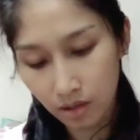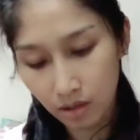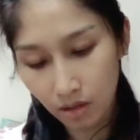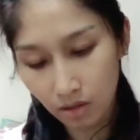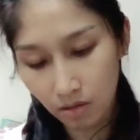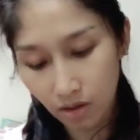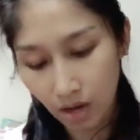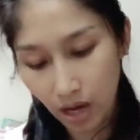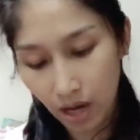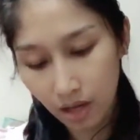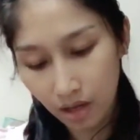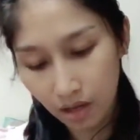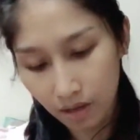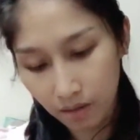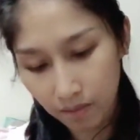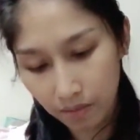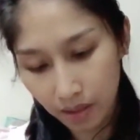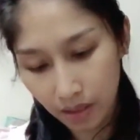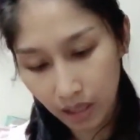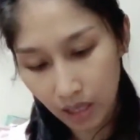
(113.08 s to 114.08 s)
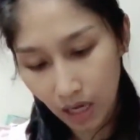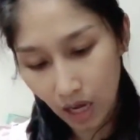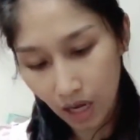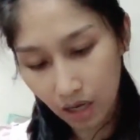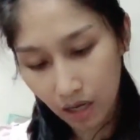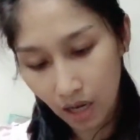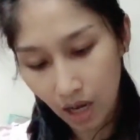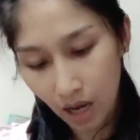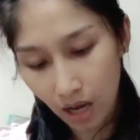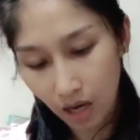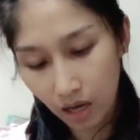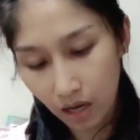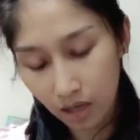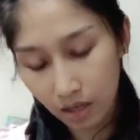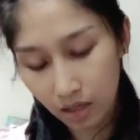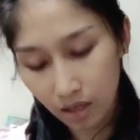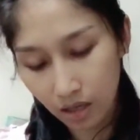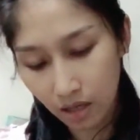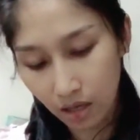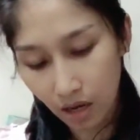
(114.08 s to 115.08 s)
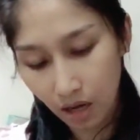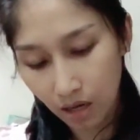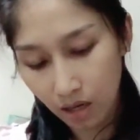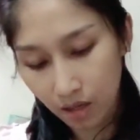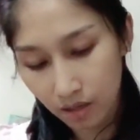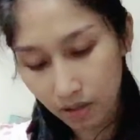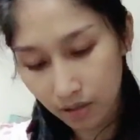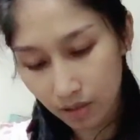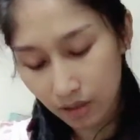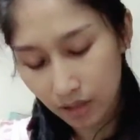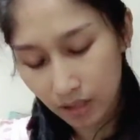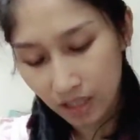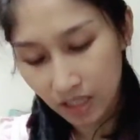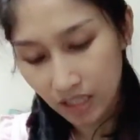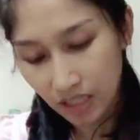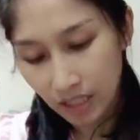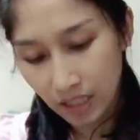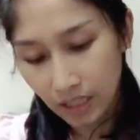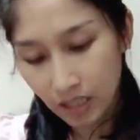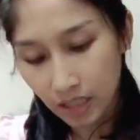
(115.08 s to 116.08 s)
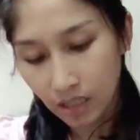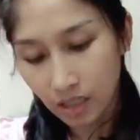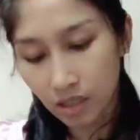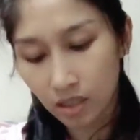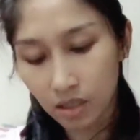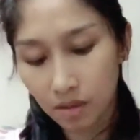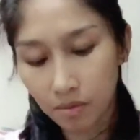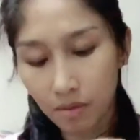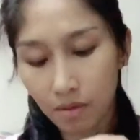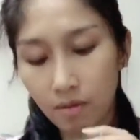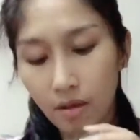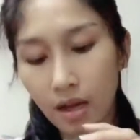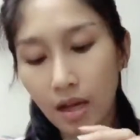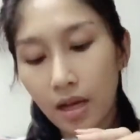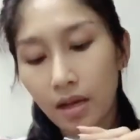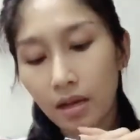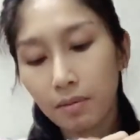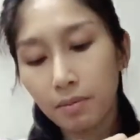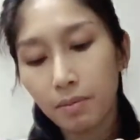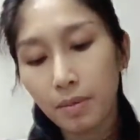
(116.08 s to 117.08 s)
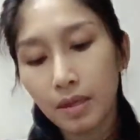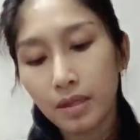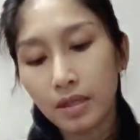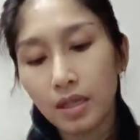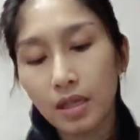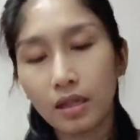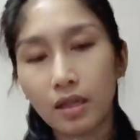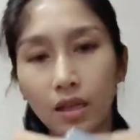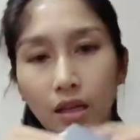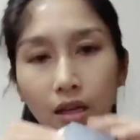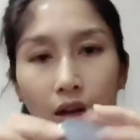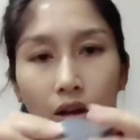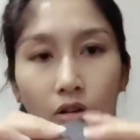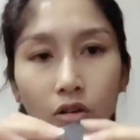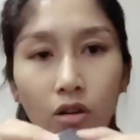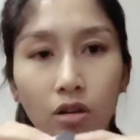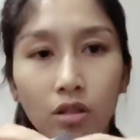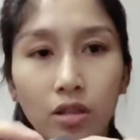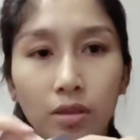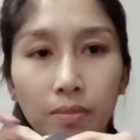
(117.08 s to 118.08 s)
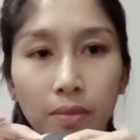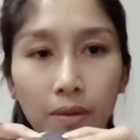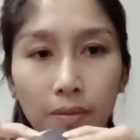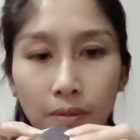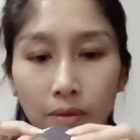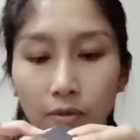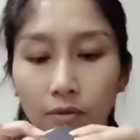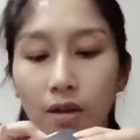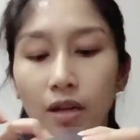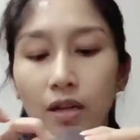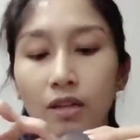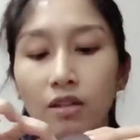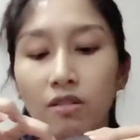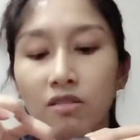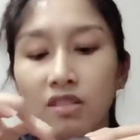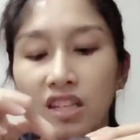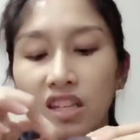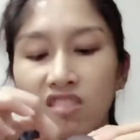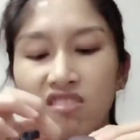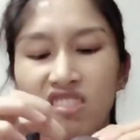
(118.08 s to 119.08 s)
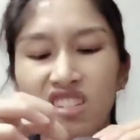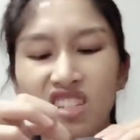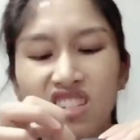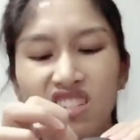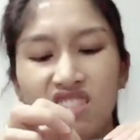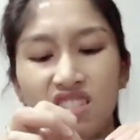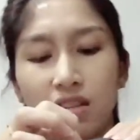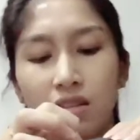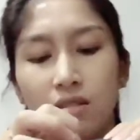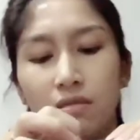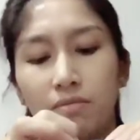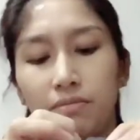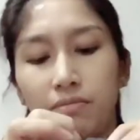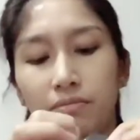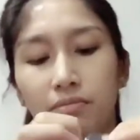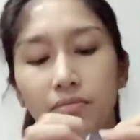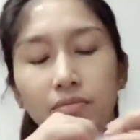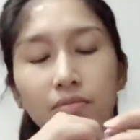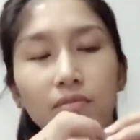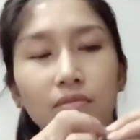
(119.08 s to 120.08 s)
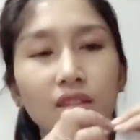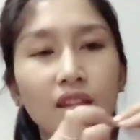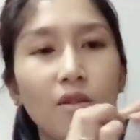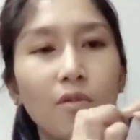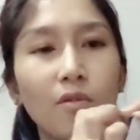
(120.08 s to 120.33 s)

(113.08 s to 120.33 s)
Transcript: เดี๋ยวนะมันแกะยากนะคือแบบว่าพลาสติกเขาก็จะเป็นแบบว่าเหนียวนิดนึงอะเห